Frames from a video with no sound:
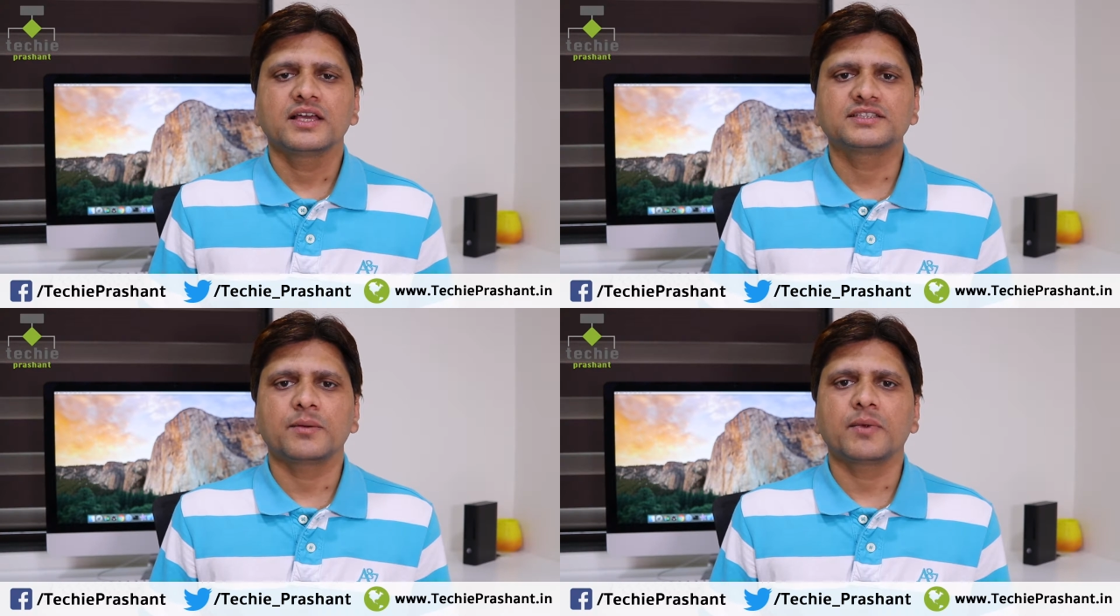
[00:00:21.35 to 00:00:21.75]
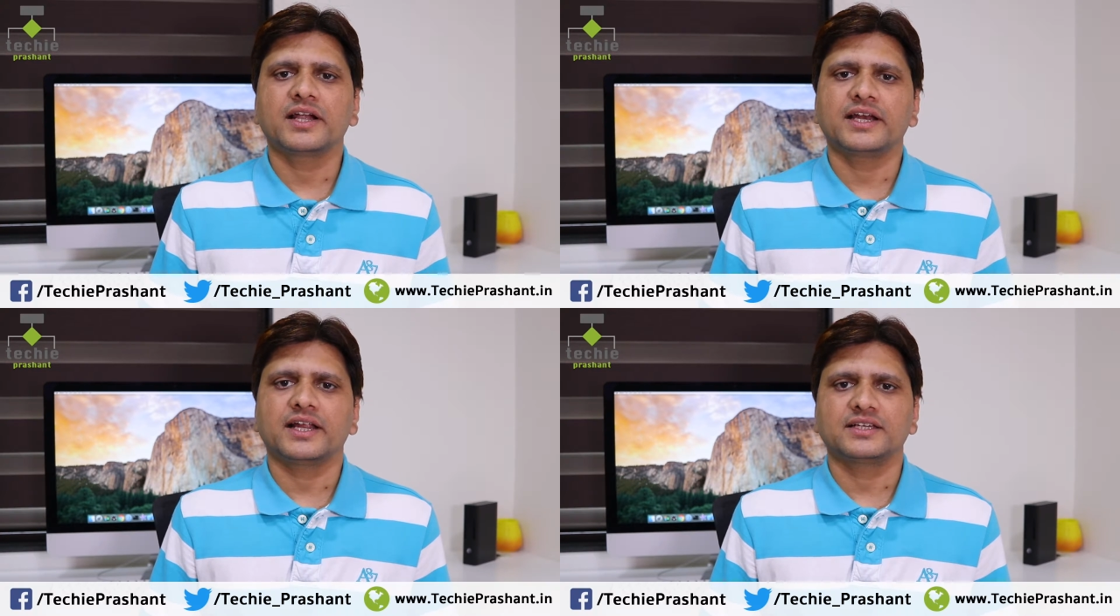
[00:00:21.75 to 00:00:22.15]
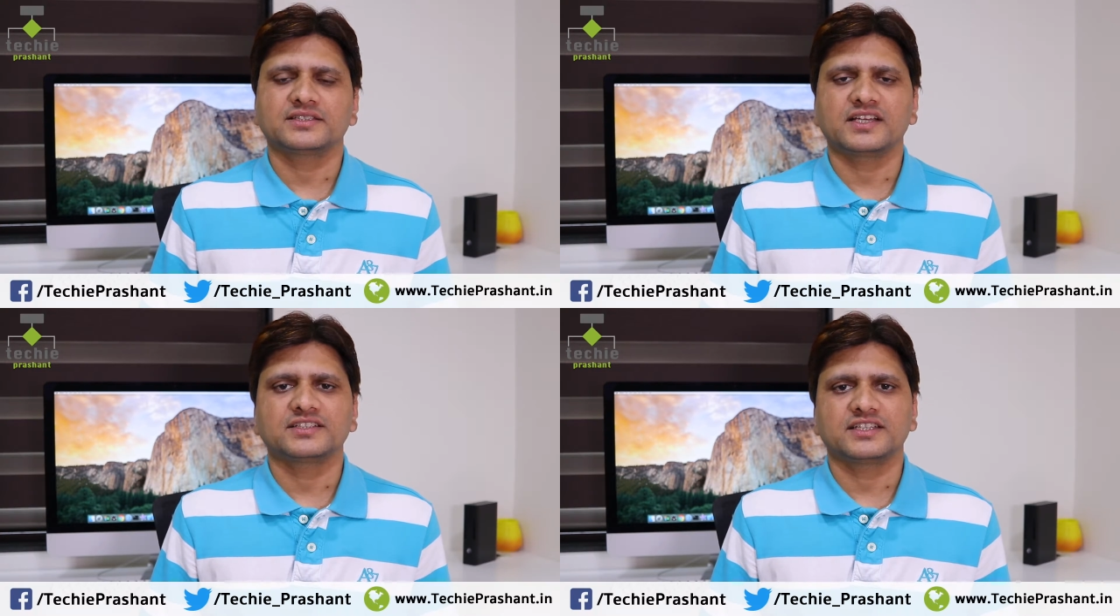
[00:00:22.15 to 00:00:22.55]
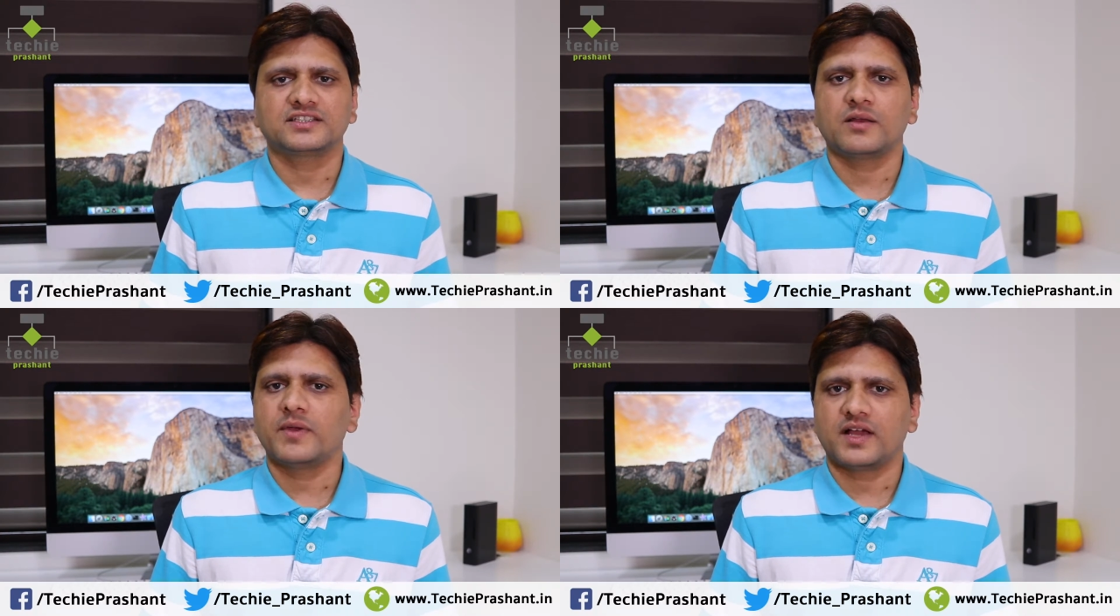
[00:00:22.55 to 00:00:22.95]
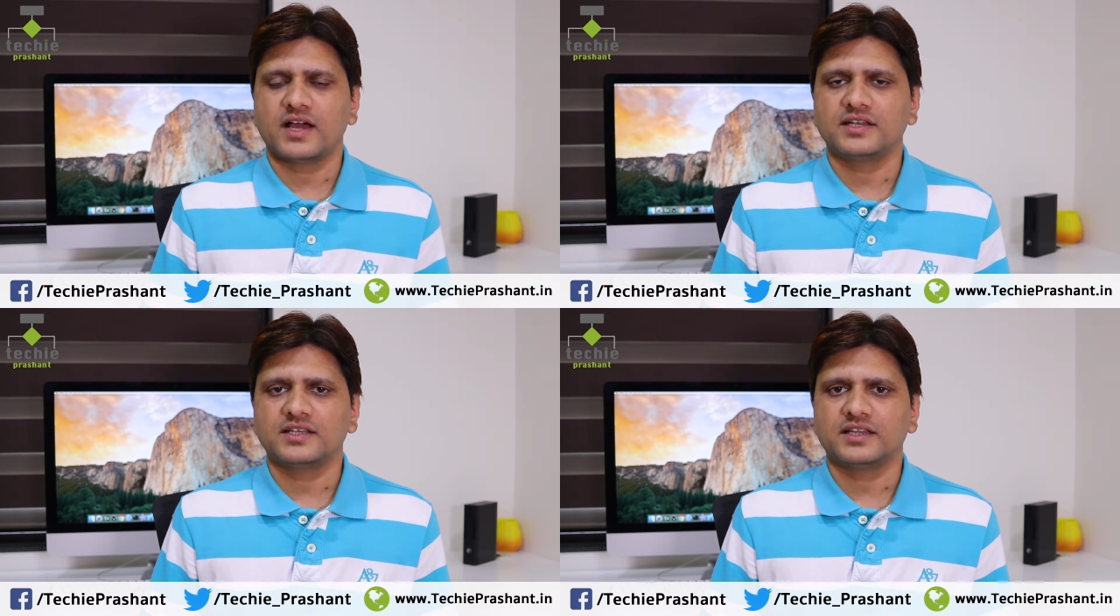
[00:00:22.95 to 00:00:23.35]
इसे मल्टीटास्किंग जेसर भी
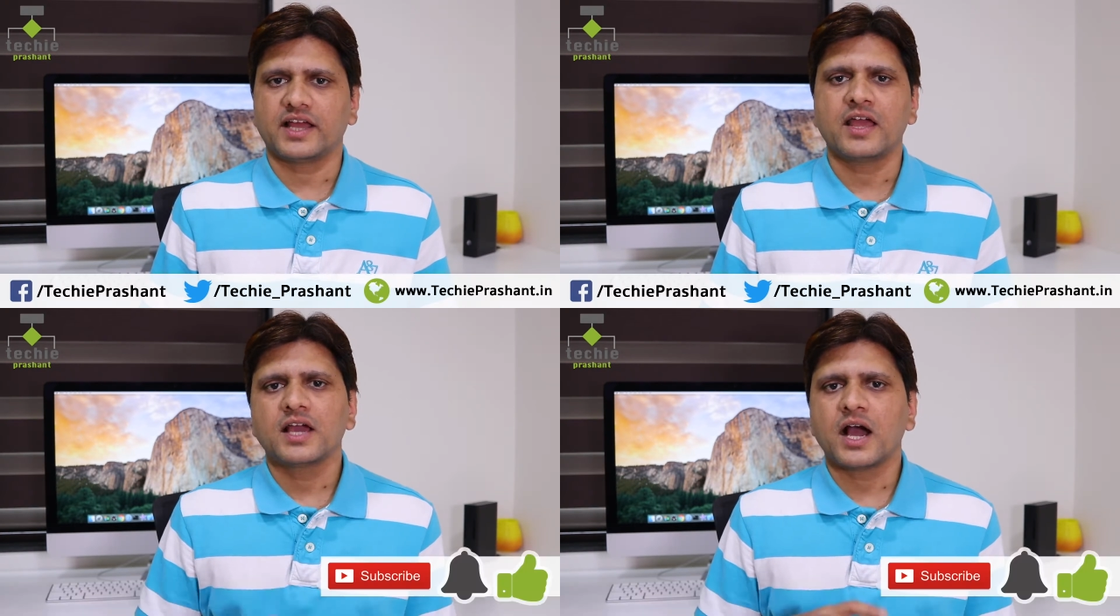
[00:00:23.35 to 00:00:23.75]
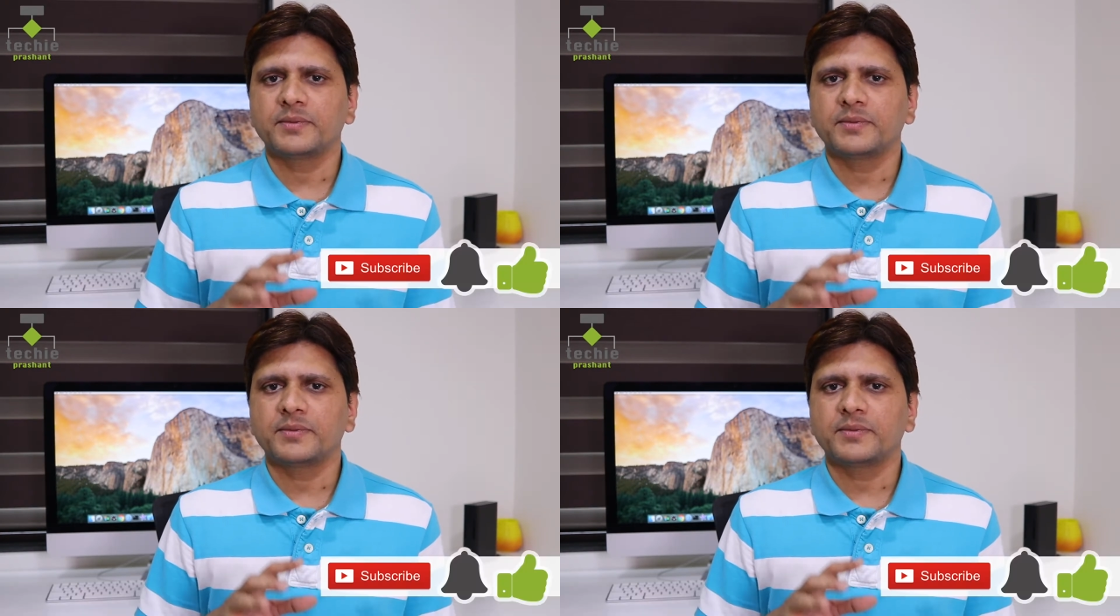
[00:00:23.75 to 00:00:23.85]
कहा जाता है